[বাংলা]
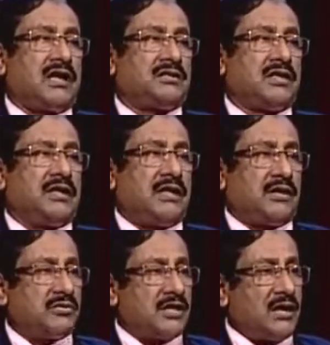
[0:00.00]
সালের
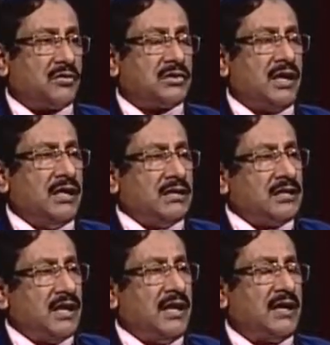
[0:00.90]
একুশে আগস্ট
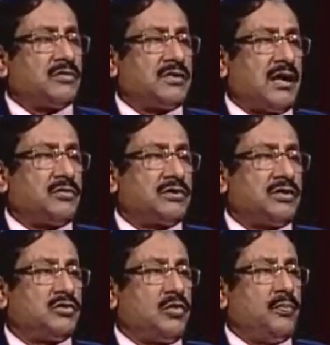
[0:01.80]
সেই একুশে আগস্টের
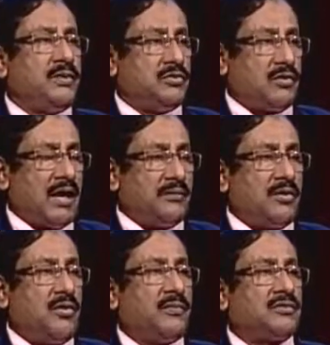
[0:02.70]
চব্বিশ জন আইভি
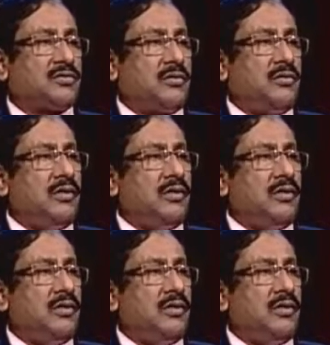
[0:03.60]
রহমান সহ